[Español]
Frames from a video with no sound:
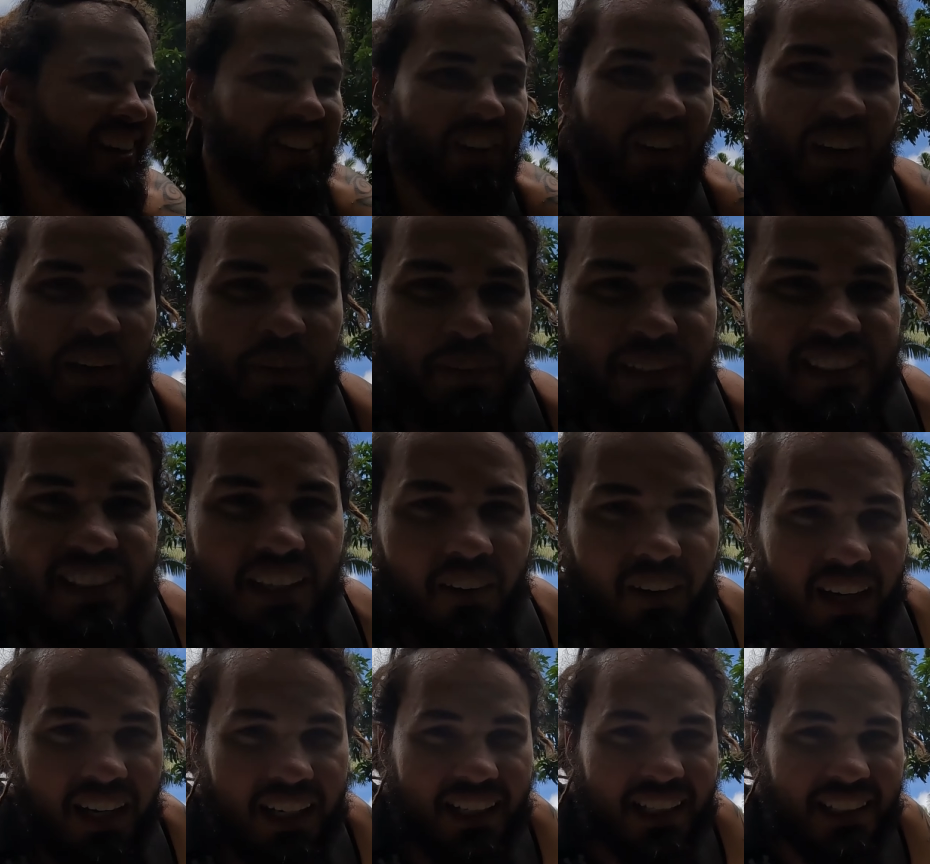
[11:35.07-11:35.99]
Y yo que
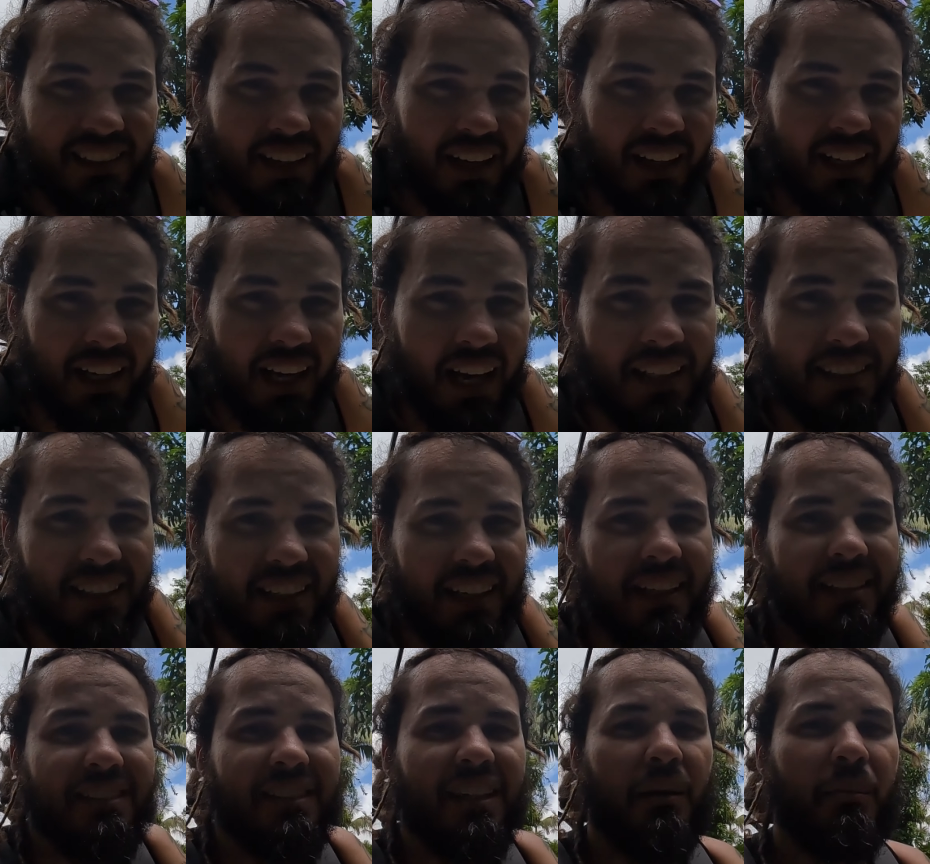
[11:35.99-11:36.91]
pensaba que el que sale en casa en
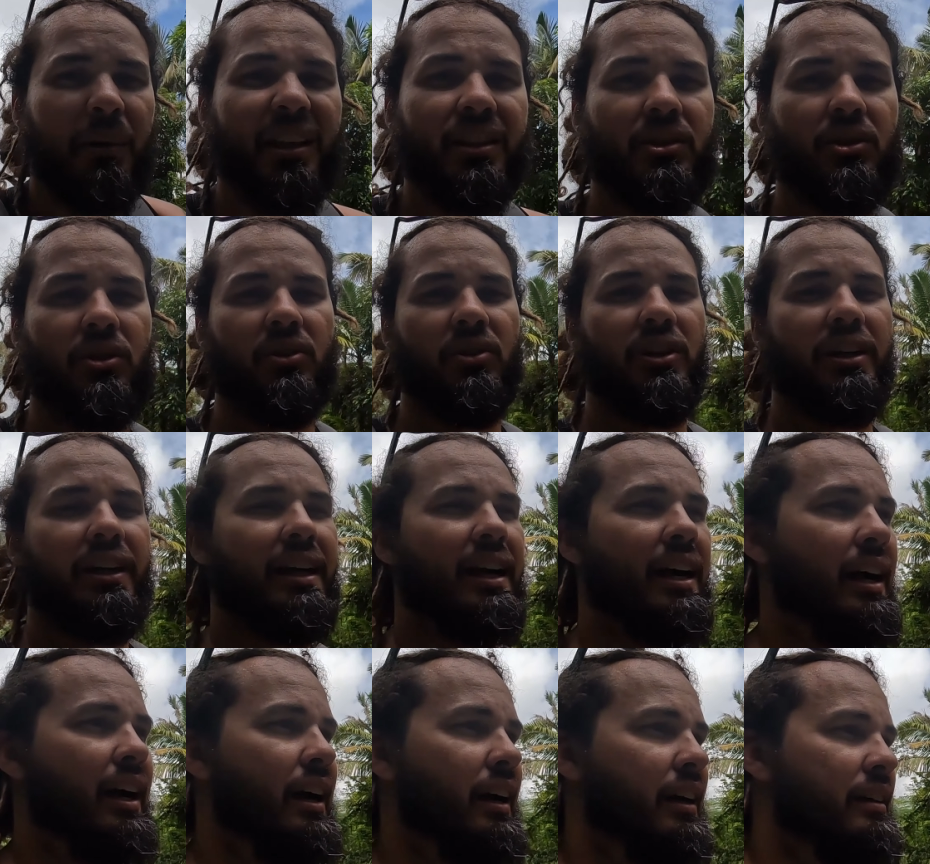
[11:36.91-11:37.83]
el cemento
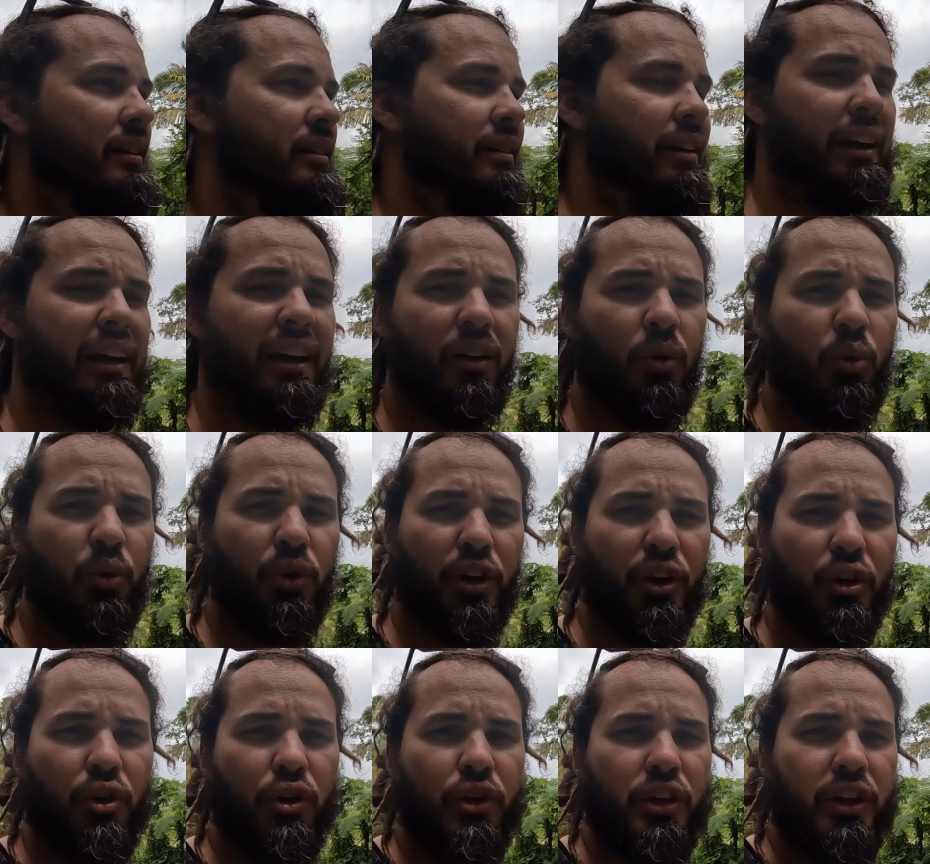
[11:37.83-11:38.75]
era el
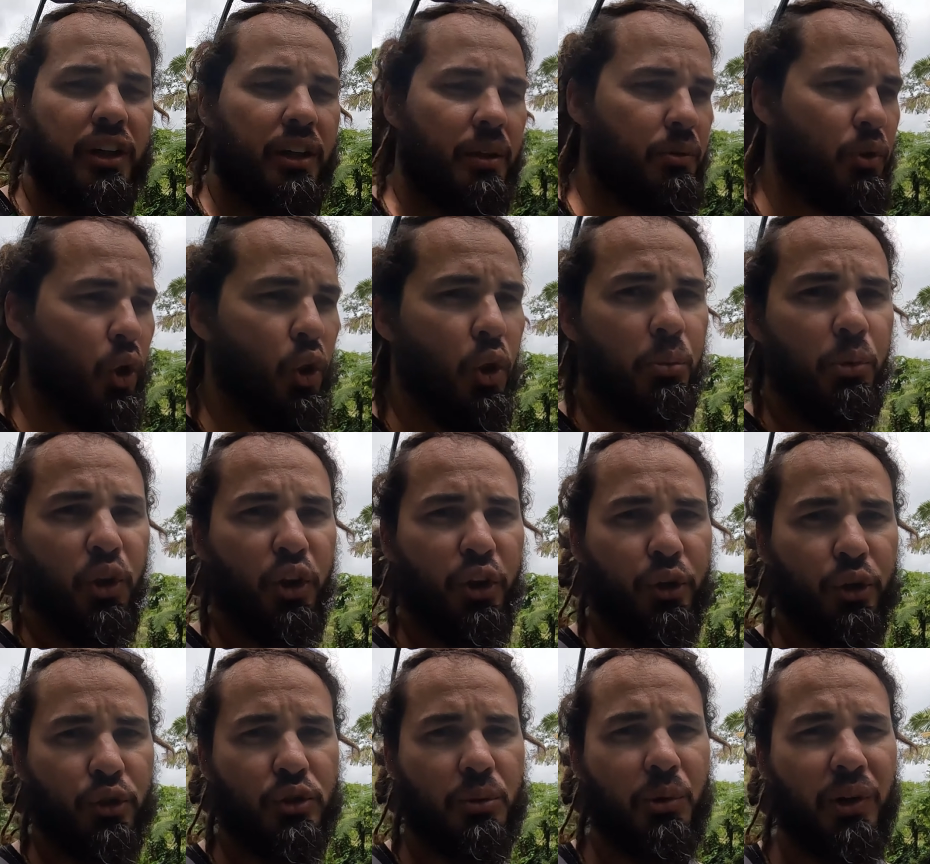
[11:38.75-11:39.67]
único y
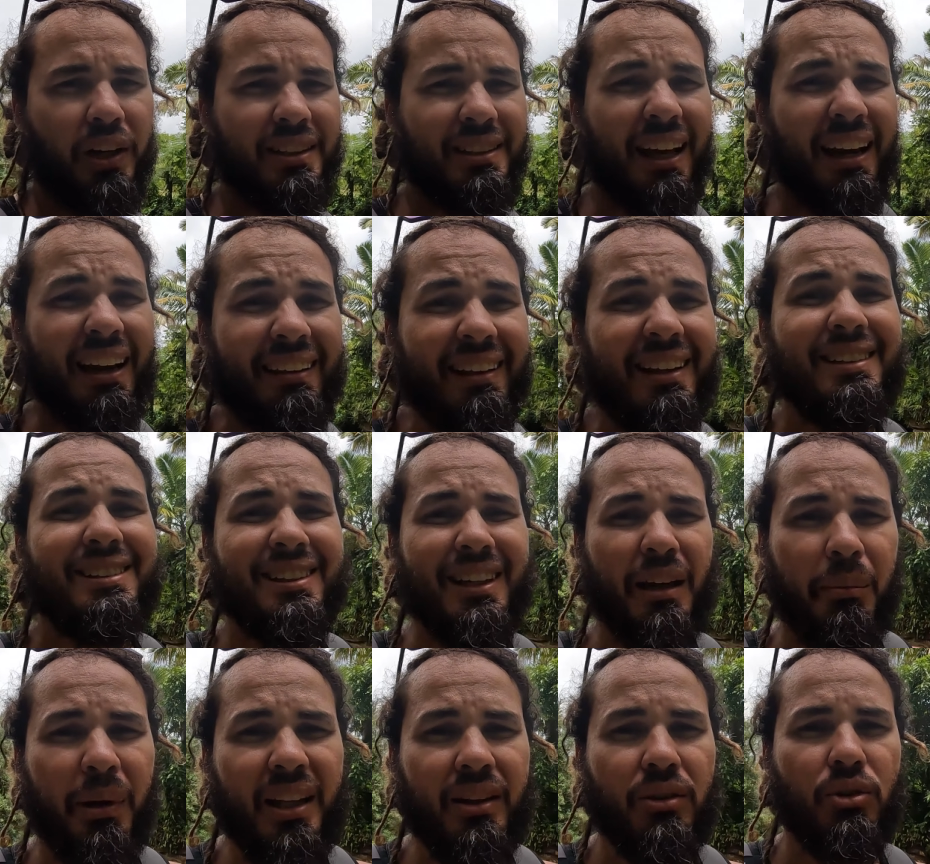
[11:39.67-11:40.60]
todopoderoso porque sale del
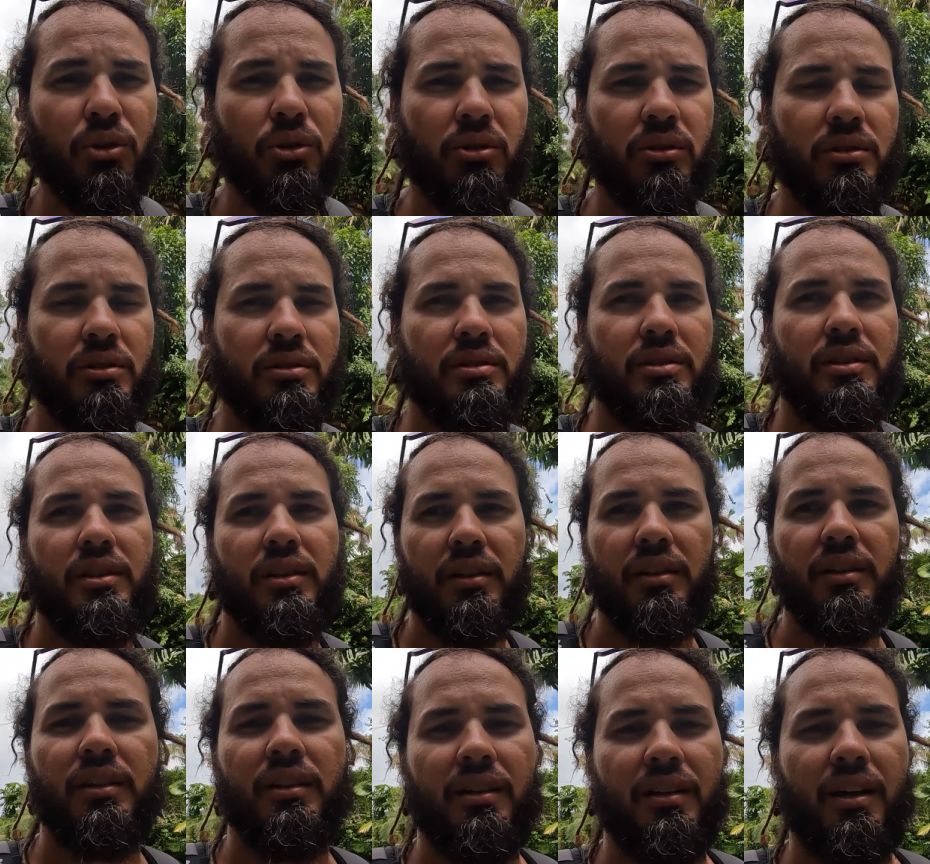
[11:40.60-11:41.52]
cemento.
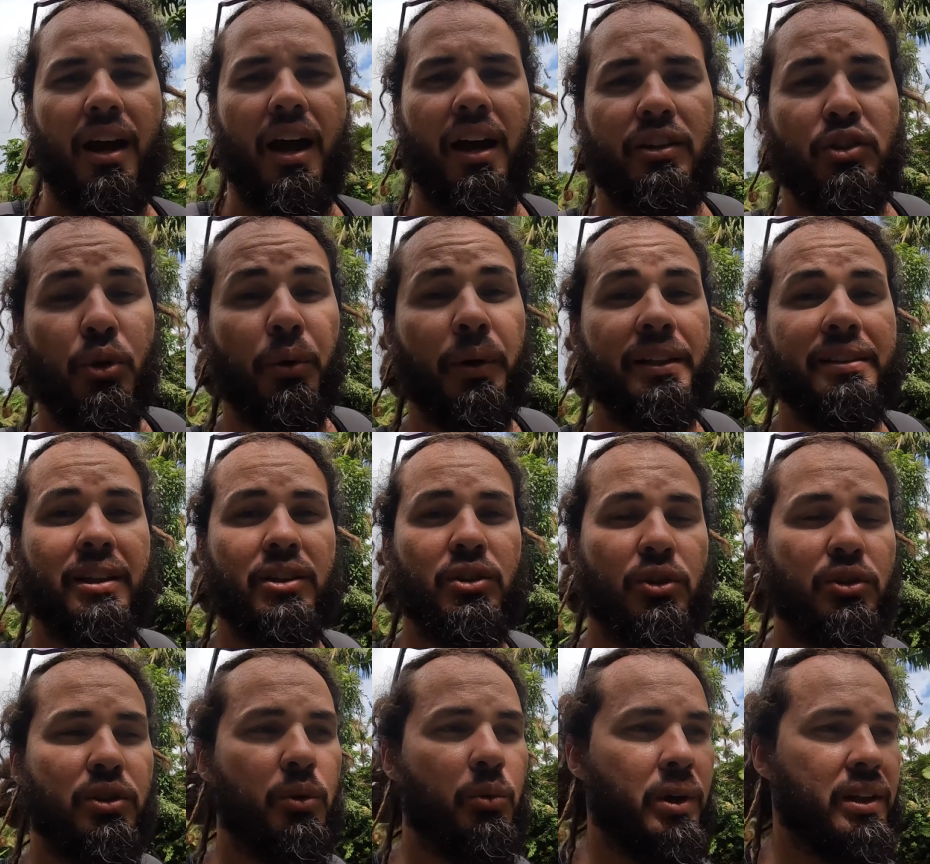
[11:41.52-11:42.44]
Hay sobre
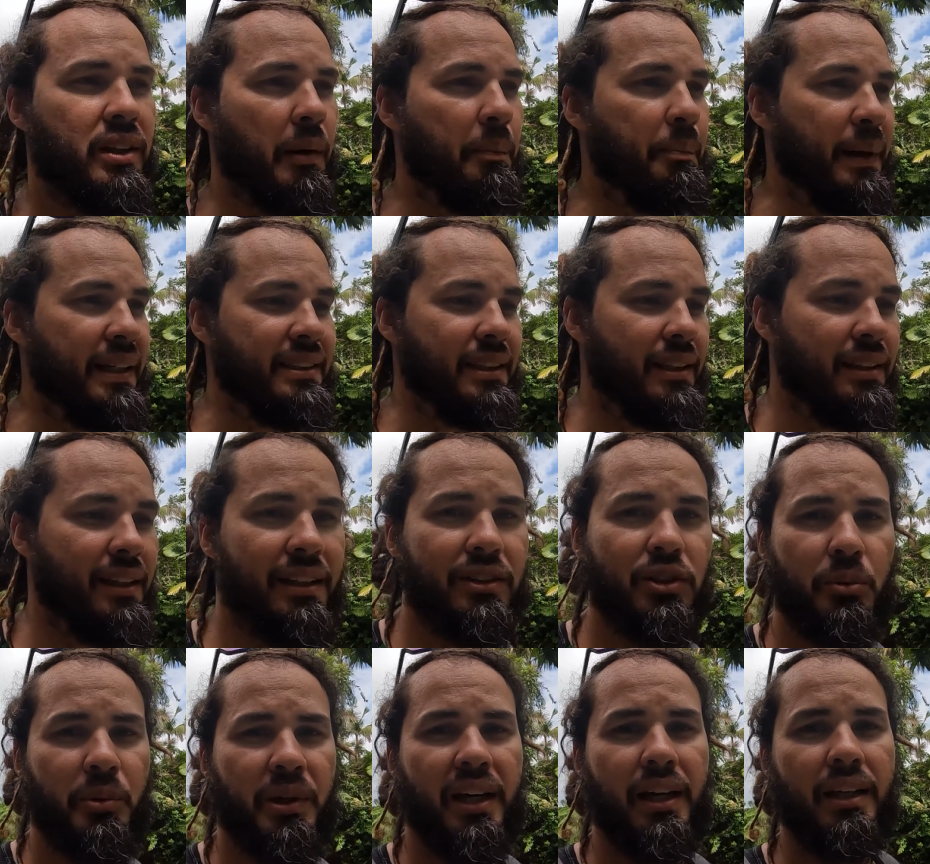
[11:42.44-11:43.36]
150 especies de
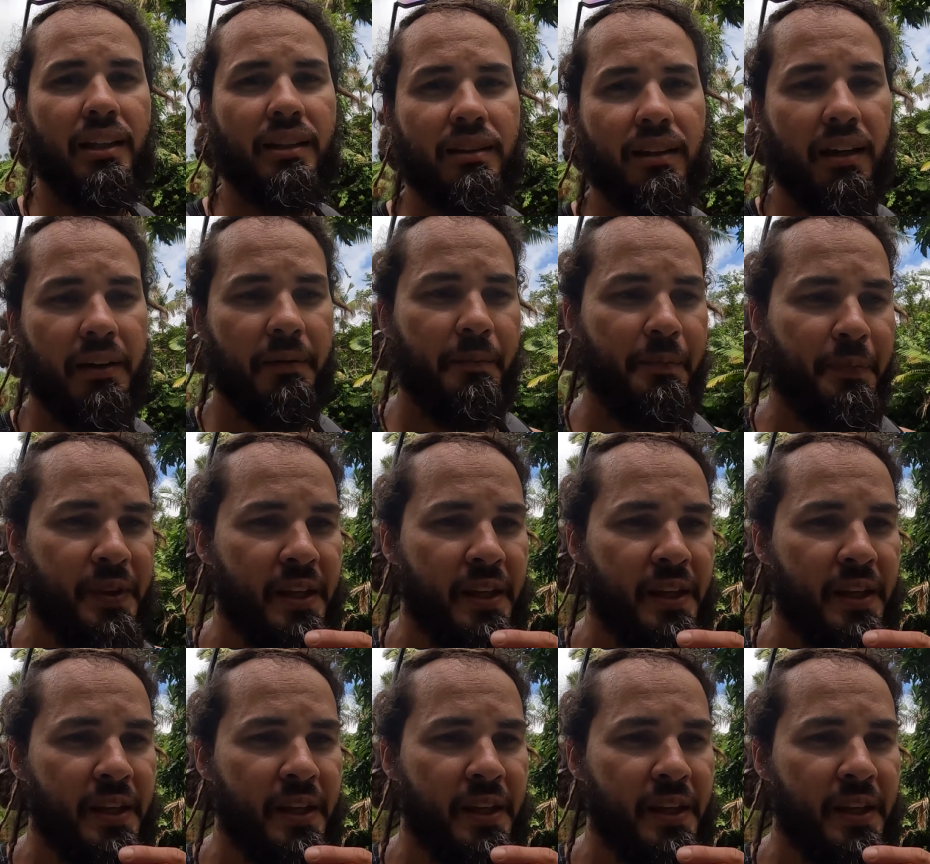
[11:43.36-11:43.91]
eso, mi gente.